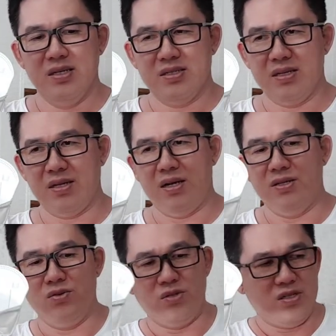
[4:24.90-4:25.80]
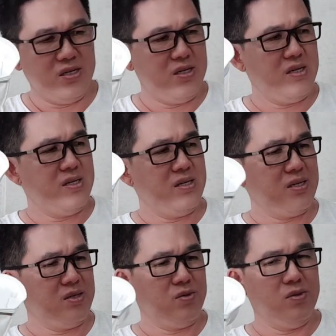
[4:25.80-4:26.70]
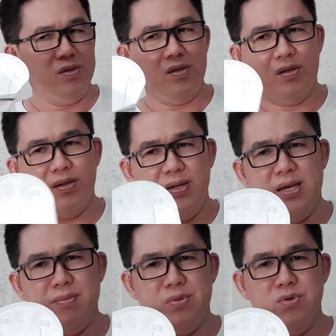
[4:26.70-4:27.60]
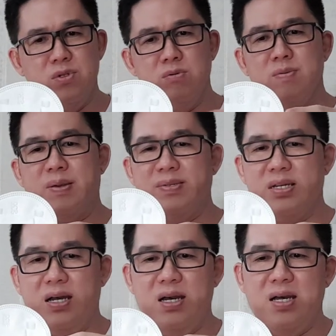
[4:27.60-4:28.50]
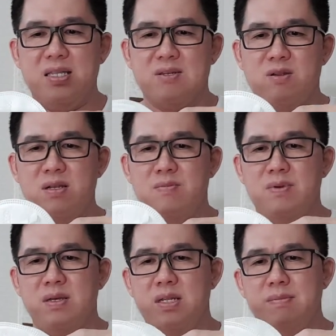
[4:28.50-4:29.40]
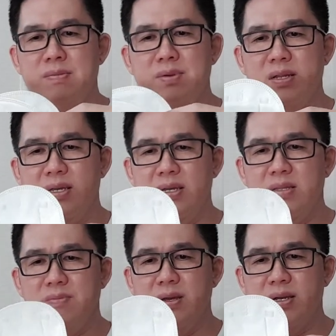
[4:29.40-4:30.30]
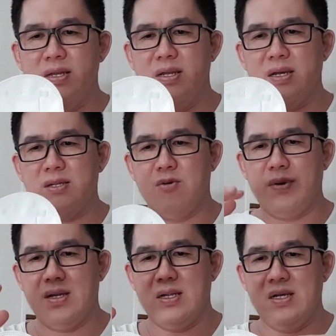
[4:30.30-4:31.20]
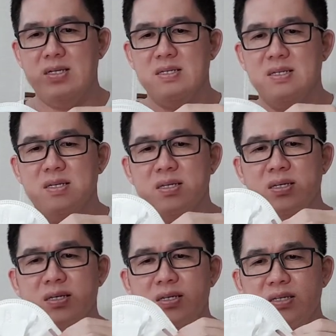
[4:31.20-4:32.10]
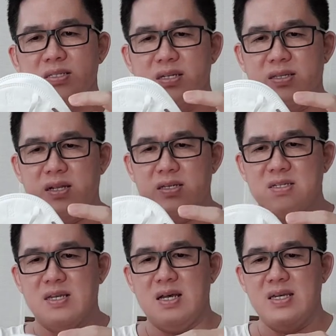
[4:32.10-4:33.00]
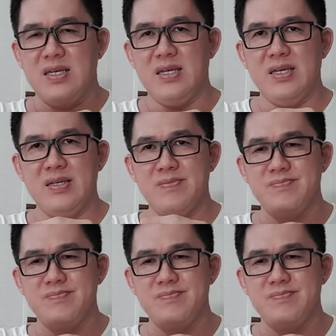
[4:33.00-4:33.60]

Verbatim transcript: setelah dicuci di itu didiamin dulu beberapa saat kurang lebih 5 menit biar dia nggak terlalu panas setelah selesai